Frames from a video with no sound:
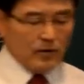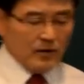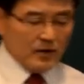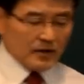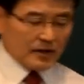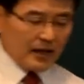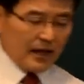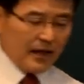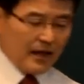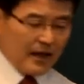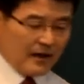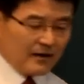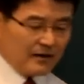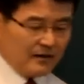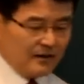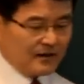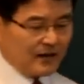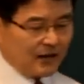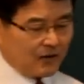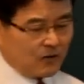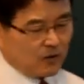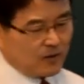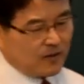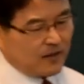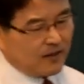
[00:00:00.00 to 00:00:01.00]
태양을
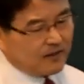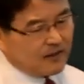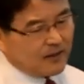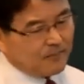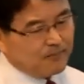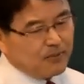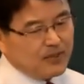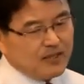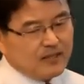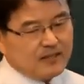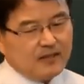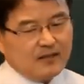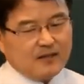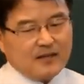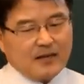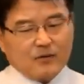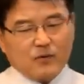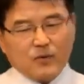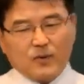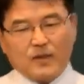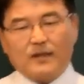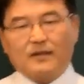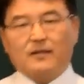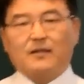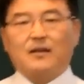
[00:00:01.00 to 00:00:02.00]
갖고 태어났다. 빛을 갖고
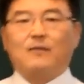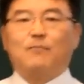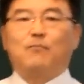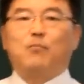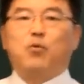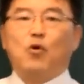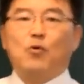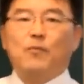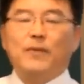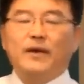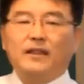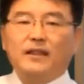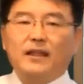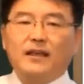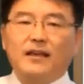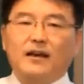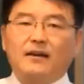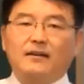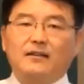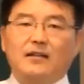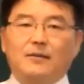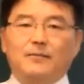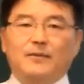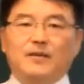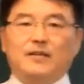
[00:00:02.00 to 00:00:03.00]
태어났다. 봄에
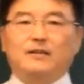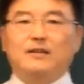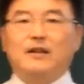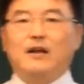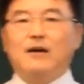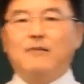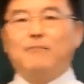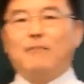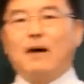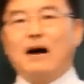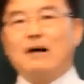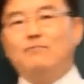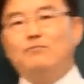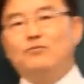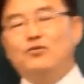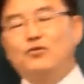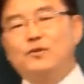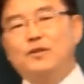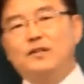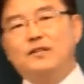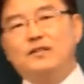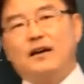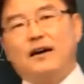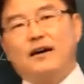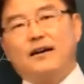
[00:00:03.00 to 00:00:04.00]
태양이라면
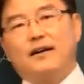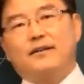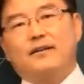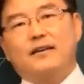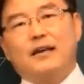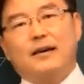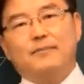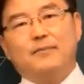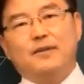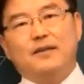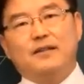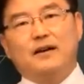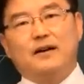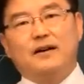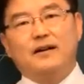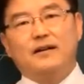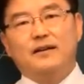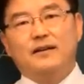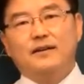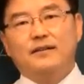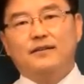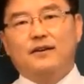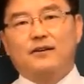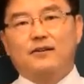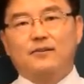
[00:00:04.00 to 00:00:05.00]
만물을 자라게 합니다.
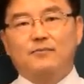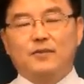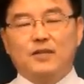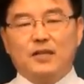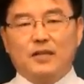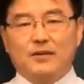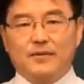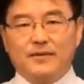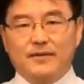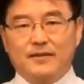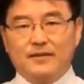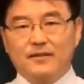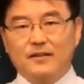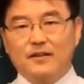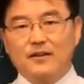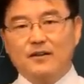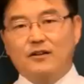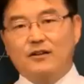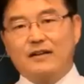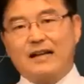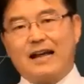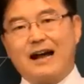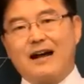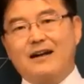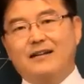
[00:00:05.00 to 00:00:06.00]
여름철에는
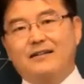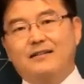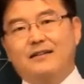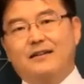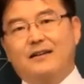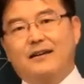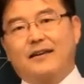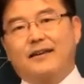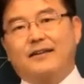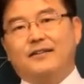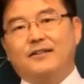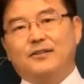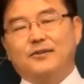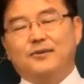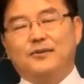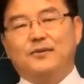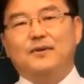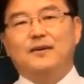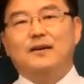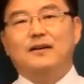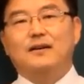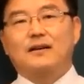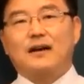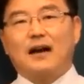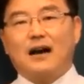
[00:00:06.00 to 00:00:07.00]
강렬하겠죠.
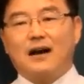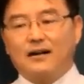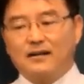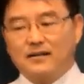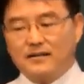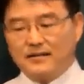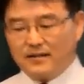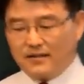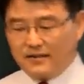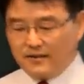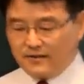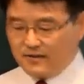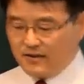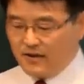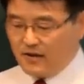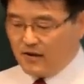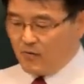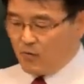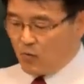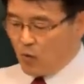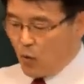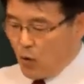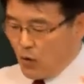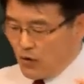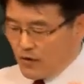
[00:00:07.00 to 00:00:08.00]
가을철은
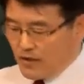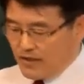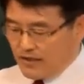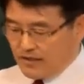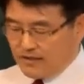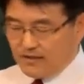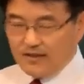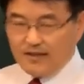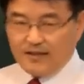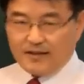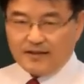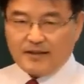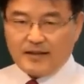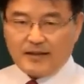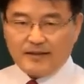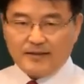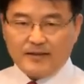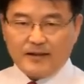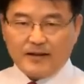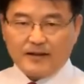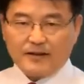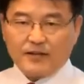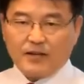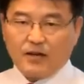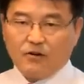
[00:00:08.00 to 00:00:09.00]
곡식을 익게
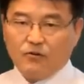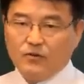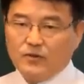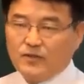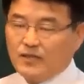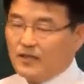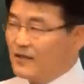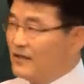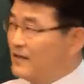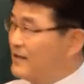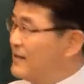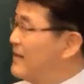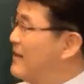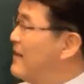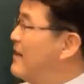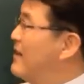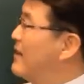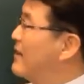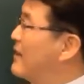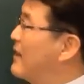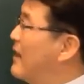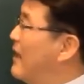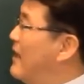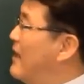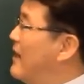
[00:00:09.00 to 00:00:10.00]
한다. 겨울철은
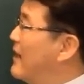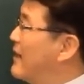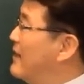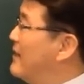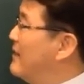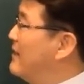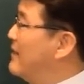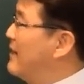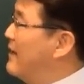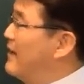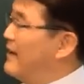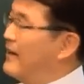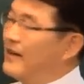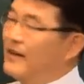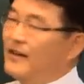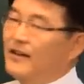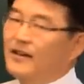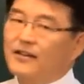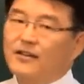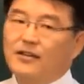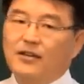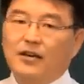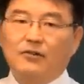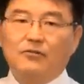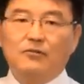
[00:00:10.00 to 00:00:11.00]
태양인데
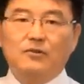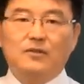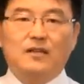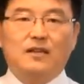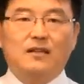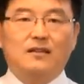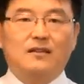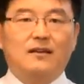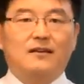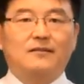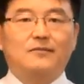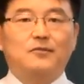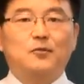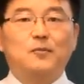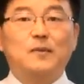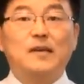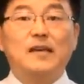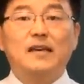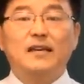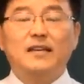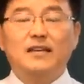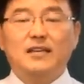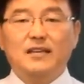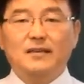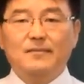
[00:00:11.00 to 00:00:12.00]
겨울철 태양 좀
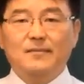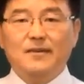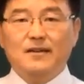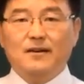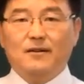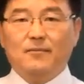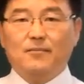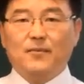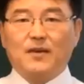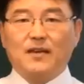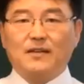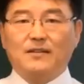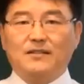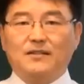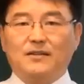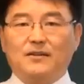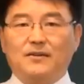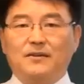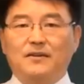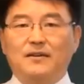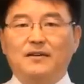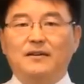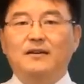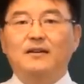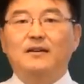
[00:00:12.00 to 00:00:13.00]
힘이 없겠죠.
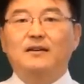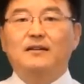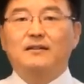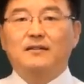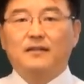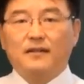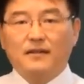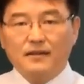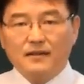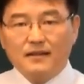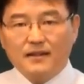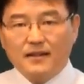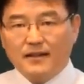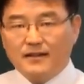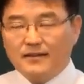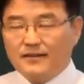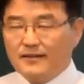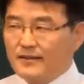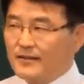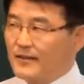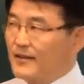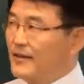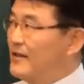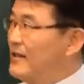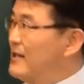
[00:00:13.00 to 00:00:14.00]
그럴
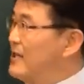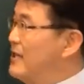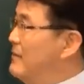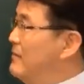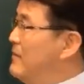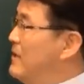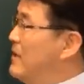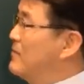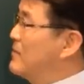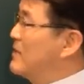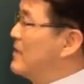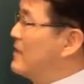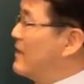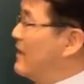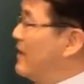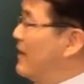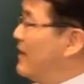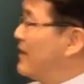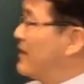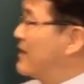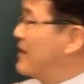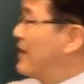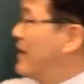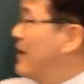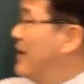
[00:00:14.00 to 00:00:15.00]
때는 힘이 없을
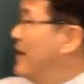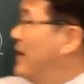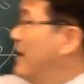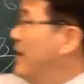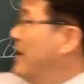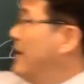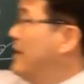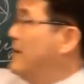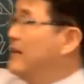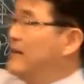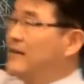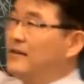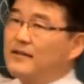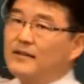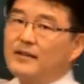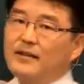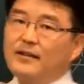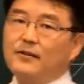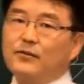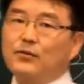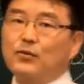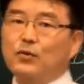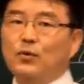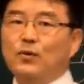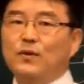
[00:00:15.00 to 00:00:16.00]
때니까 이럴
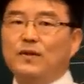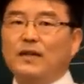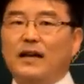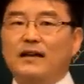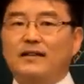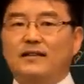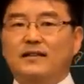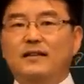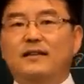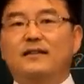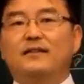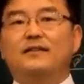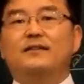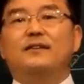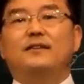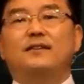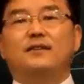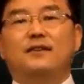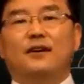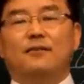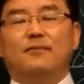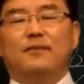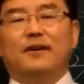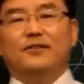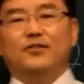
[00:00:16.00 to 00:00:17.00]
때는 또 다시
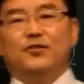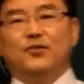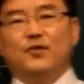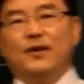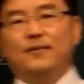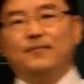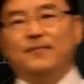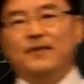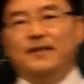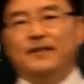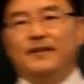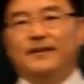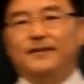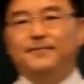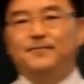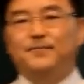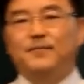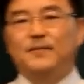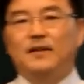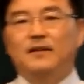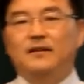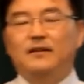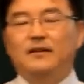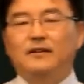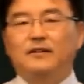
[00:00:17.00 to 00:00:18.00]
지켜봐 줘야 합니다.
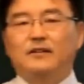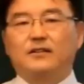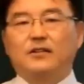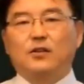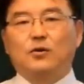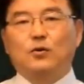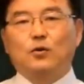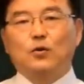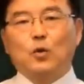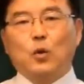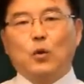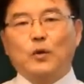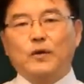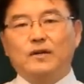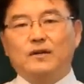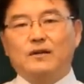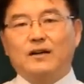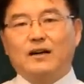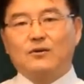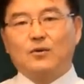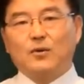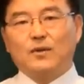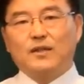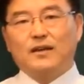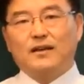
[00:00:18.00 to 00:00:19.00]
그리고 토를
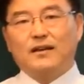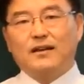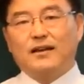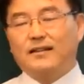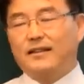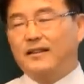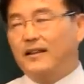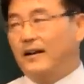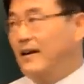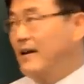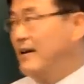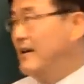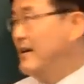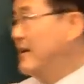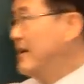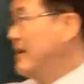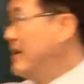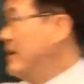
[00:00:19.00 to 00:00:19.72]
갖고 대놨다.